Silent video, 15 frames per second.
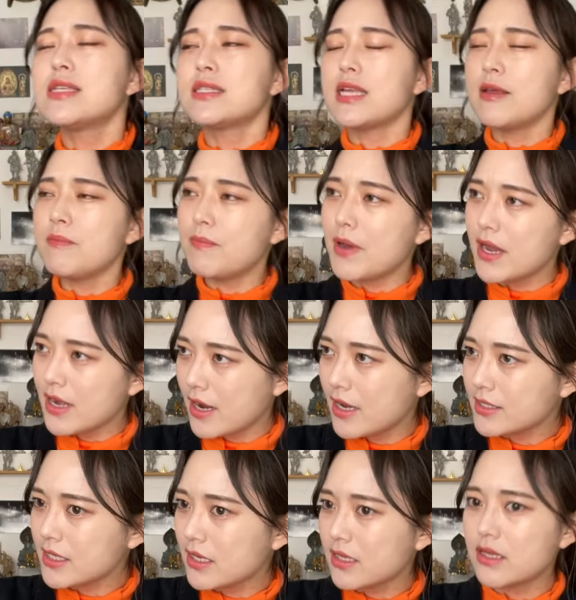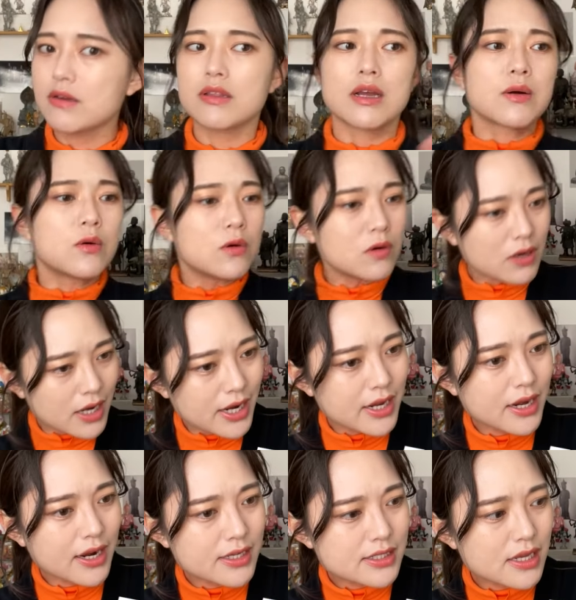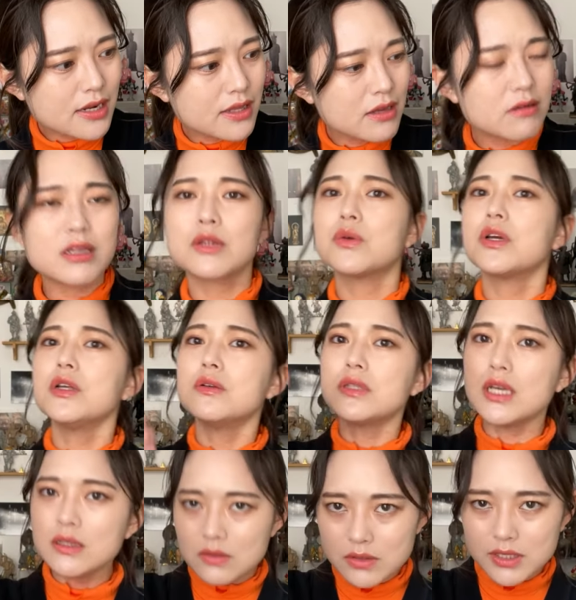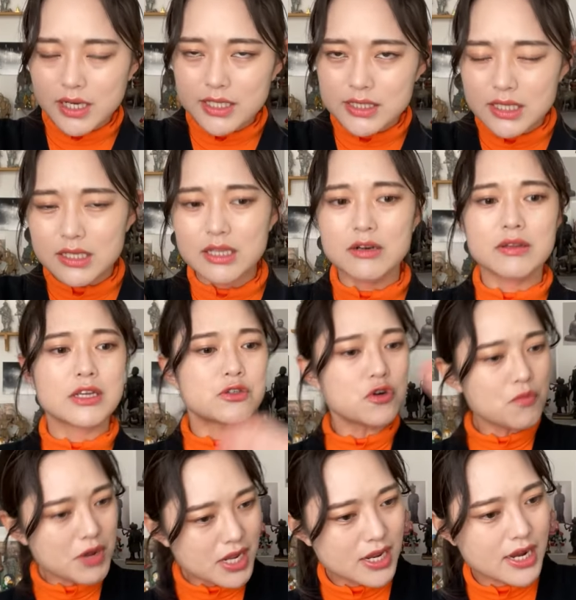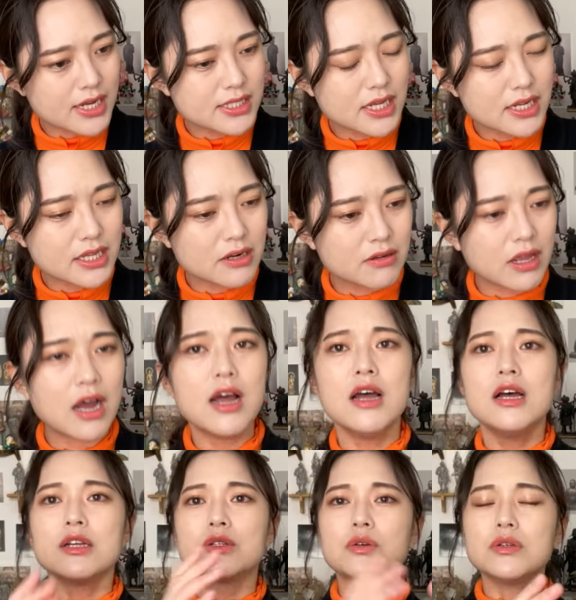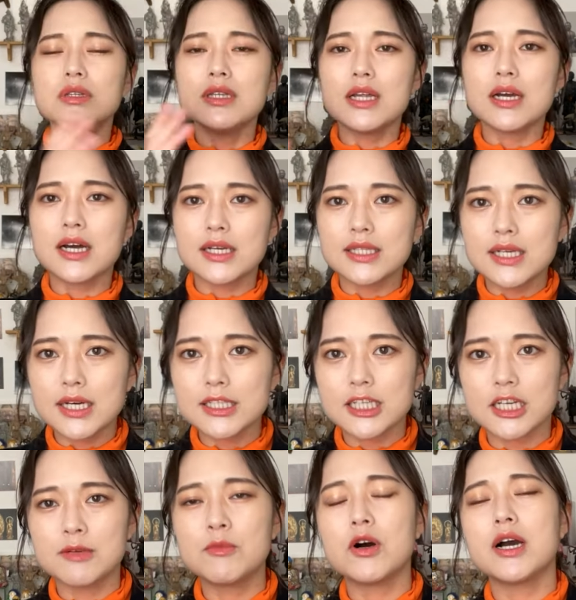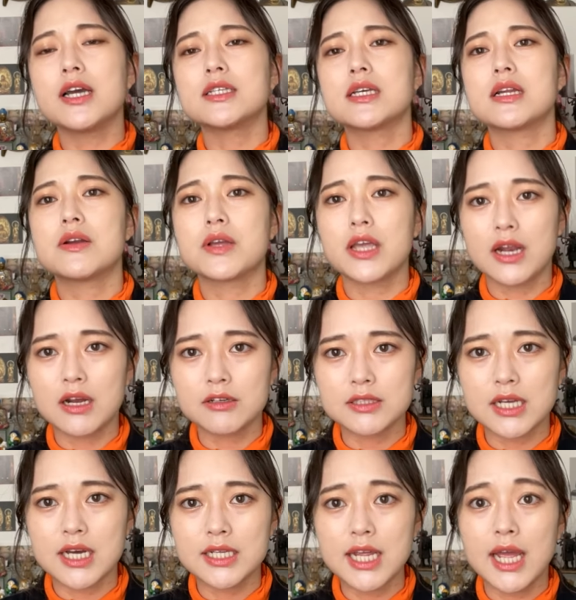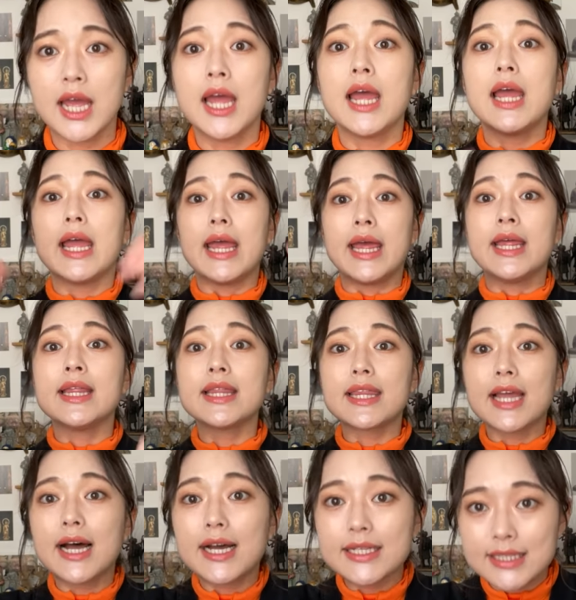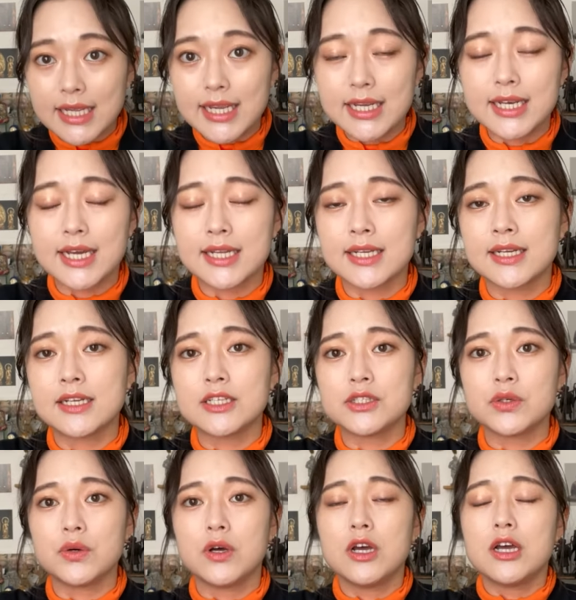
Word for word: 先輩に愛されてるな後輩に愛されてるな時の天皇に愛されてるな庶民に愛されてるなどんな方々にも愛されるキャラクターでエンターテイナーなんですよ